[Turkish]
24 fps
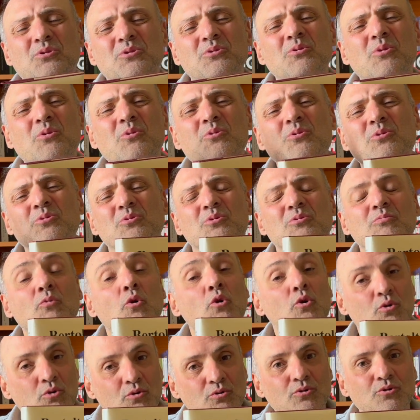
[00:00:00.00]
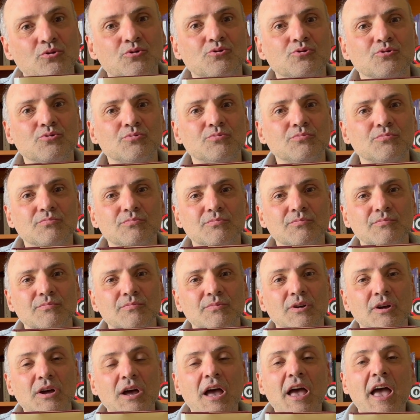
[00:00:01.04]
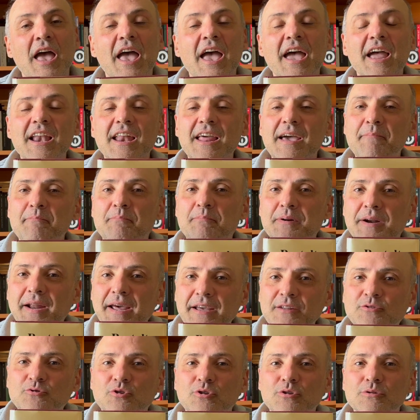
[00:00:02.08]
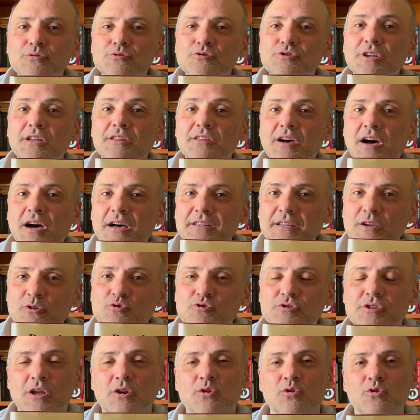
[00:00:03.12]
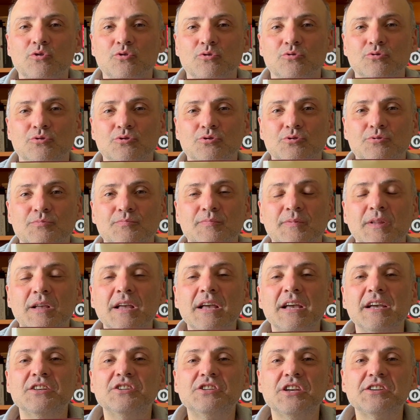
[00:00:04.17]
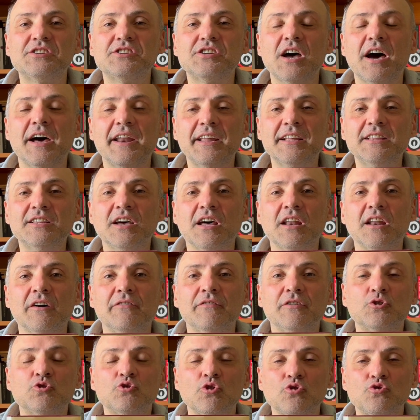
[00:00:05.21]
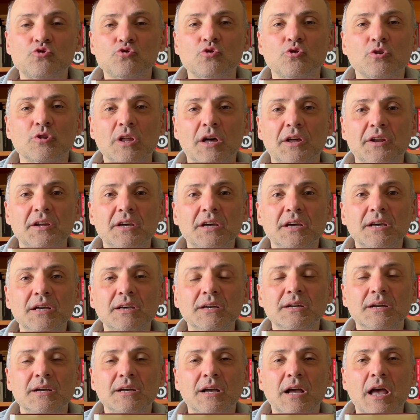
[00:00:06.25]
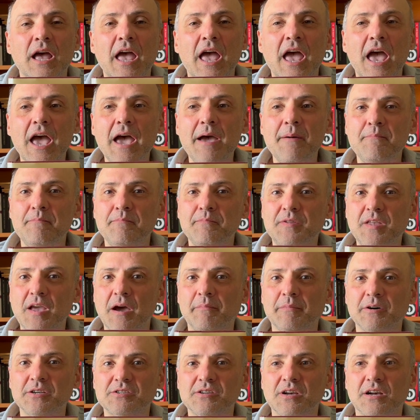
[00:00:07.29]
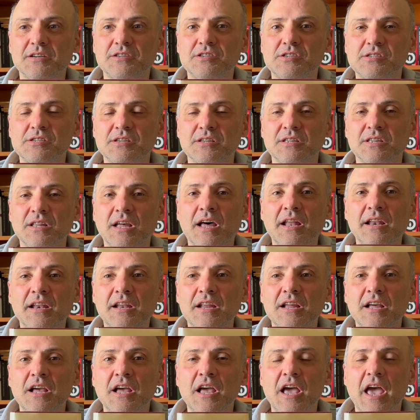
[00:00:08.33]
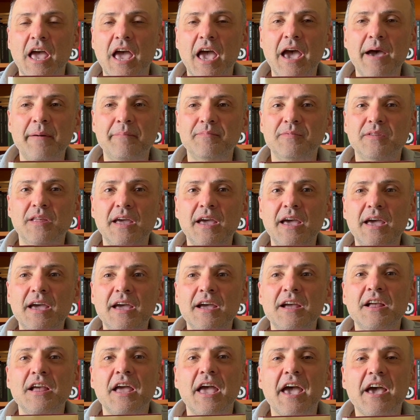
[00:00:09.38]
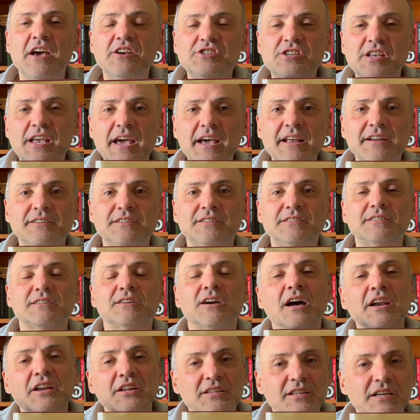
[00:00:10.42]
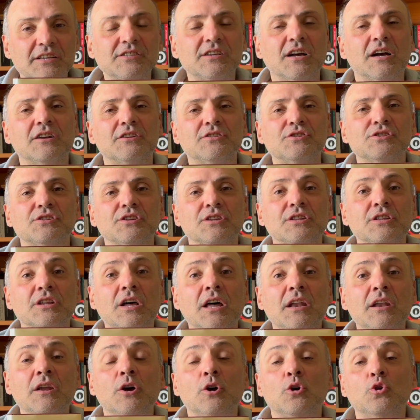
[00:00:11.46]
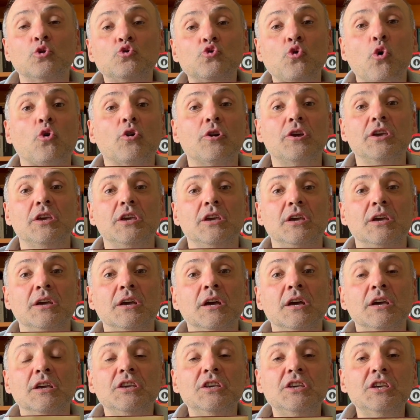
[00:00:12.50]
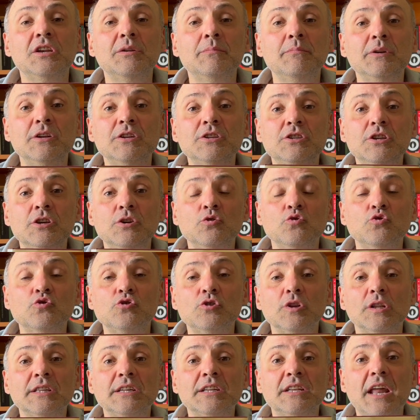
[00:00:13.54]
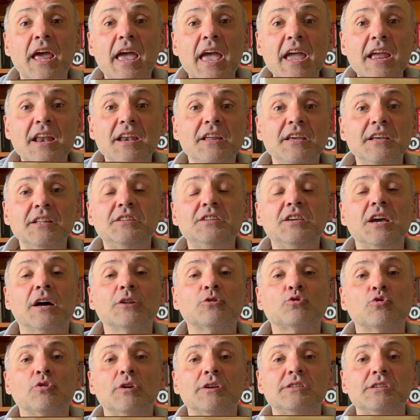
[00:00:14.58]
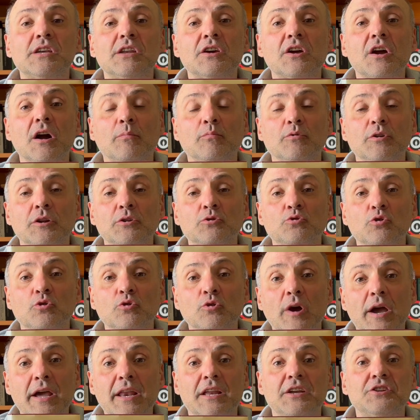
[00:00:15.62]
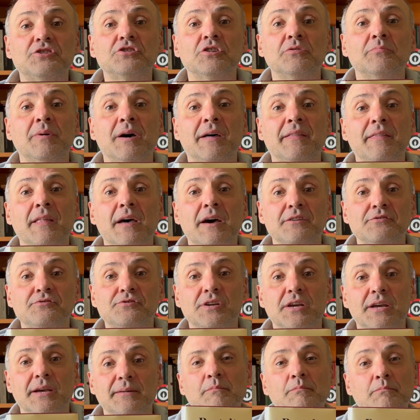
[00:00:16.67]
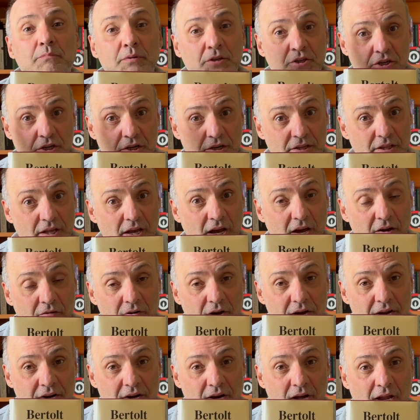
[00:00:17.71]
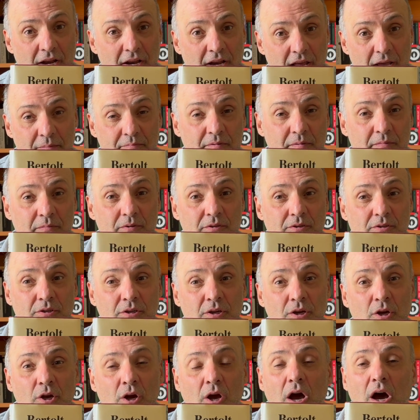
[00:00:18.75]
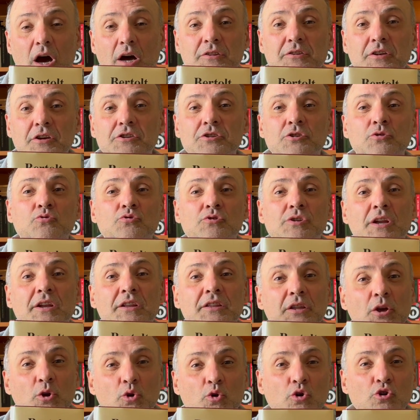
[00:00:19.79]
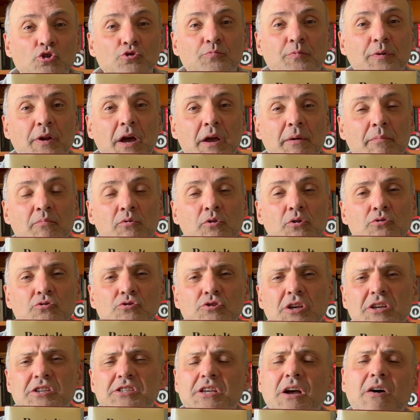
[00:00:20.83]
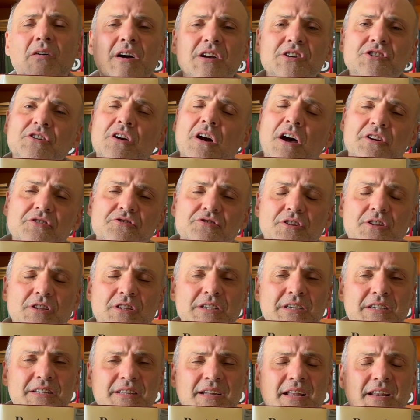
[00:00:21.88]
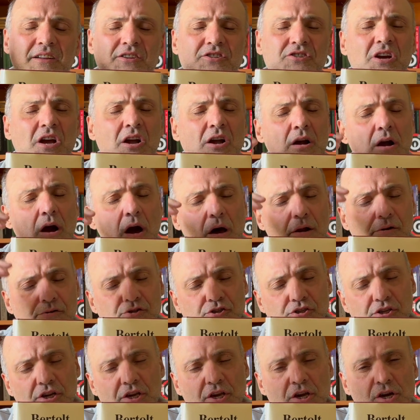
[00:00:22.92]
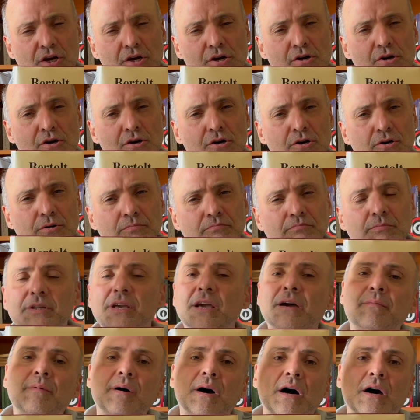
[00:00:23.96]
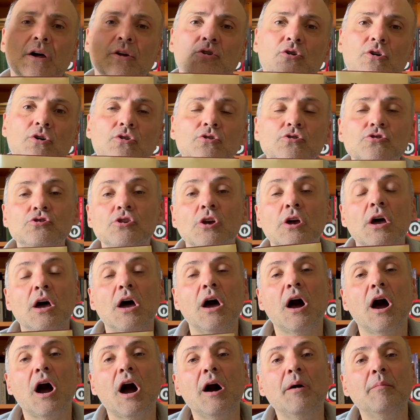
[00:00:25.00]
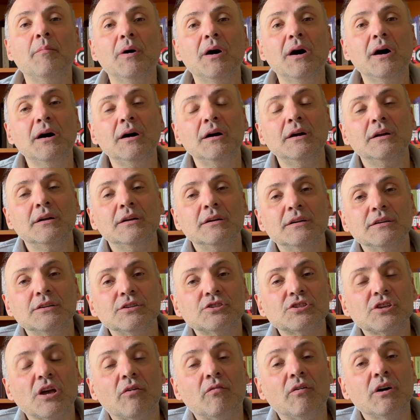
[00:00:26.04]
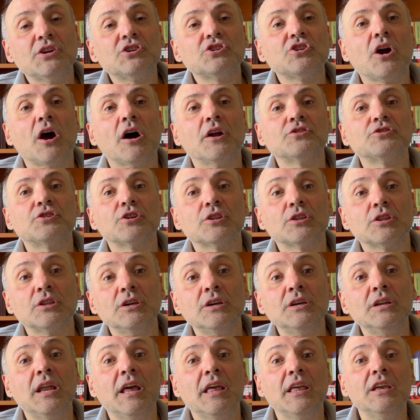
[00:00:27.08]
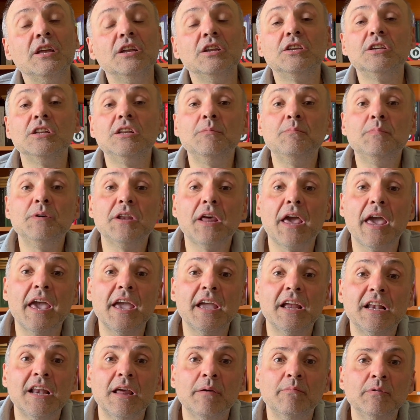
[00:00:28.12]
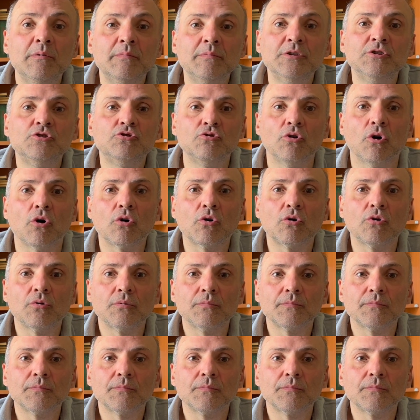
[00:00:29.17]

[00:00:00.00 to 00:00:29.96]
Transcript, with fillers: oyunu okunur mu? Okunur. Hele Brecht olursa daha da güzel okunur. Cesaret Ana ve çocukları hem teması açısından hem de eser kalitesi açısından çok iyi. 20. yüzyılın en iyi tiyatro eseri kabul ediliyor eleştirmenlerce. Bir şey daha var. Hani hepimiz ateşin üzerinde köz bırakmıyoruz ya. Savaş karşıtlığı denince karşıyım diye bağırıyoruz. Ama savaş karşıtlığı ile ilgili bir eylemimiz yok.